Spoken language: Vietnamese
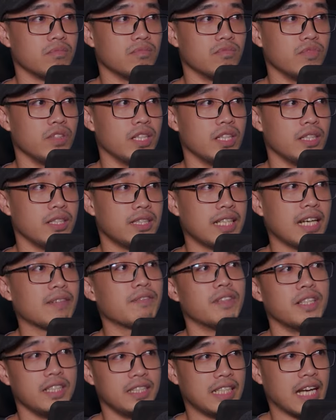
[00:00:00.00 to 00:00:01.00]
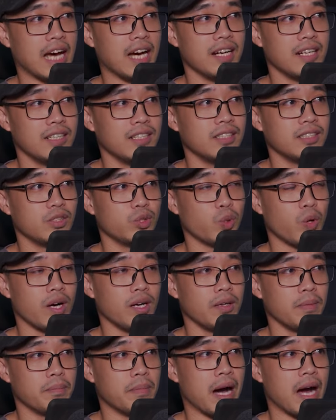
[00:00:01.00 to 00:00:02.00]
vì chắc vì trả ơn đó
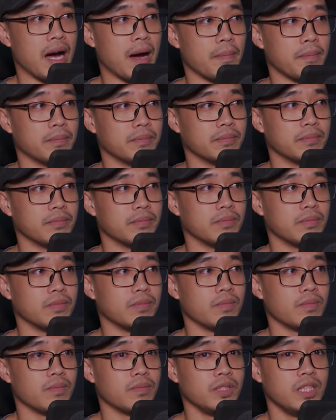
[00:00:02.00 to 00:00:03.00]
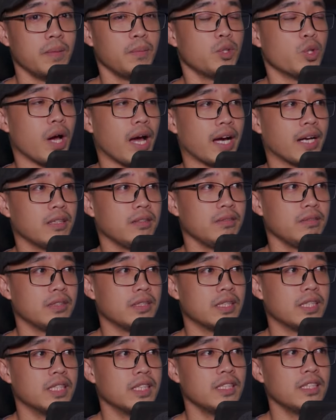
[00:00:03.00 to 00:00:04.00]
mà giúp cho hắn,
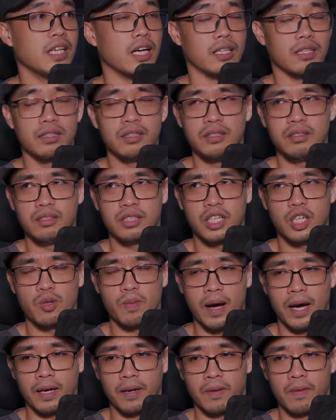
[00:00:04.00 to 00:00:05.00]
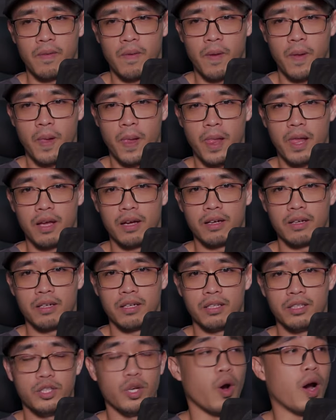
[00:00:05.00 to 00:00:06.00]
hướng dẫn kêu bằng
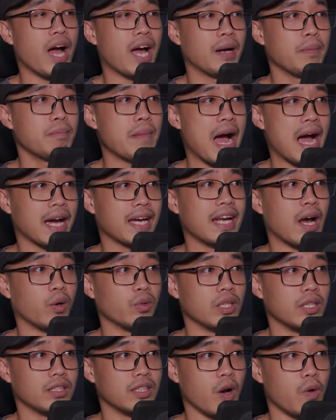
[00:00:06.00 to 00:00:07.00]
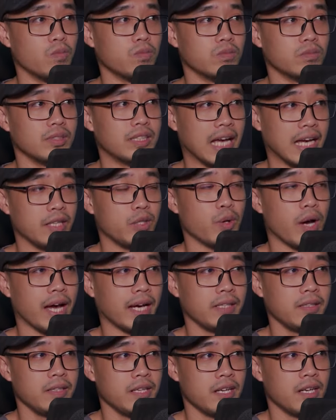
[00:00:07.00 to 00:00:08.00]
cho hắn ba cái đạo thần thông dạy cho
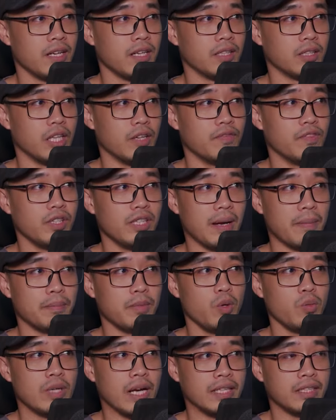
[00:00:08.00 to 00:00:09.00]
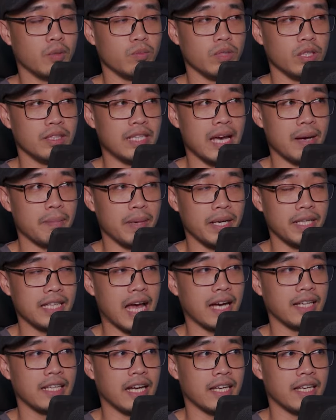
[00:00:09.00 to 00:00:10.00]
hắn. Thì Vương Lâm lúc này trong thời gian mấy
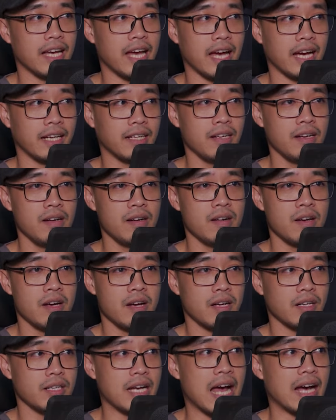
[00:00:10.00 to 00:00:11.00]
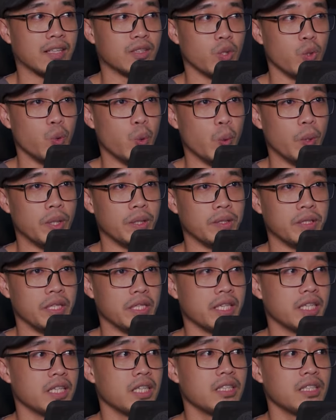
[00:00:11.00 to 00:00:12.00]
tháng này hắn đang tu luyện những
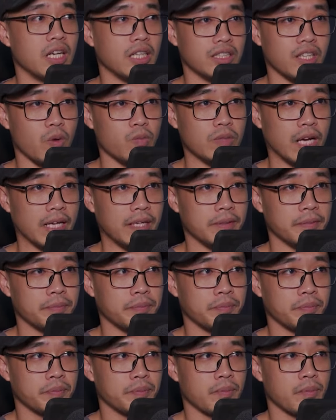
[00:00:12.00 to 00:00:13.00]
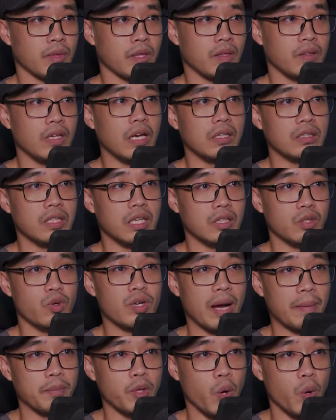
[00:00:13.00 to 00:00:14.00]
cái thức thần thông này, dần dần có
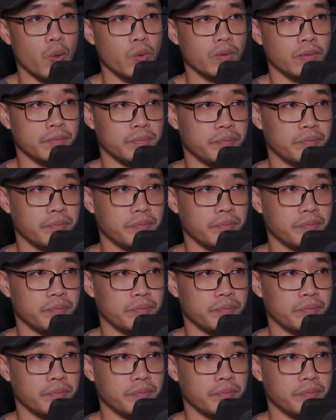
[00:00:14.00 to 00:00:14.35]
cảm ngộ.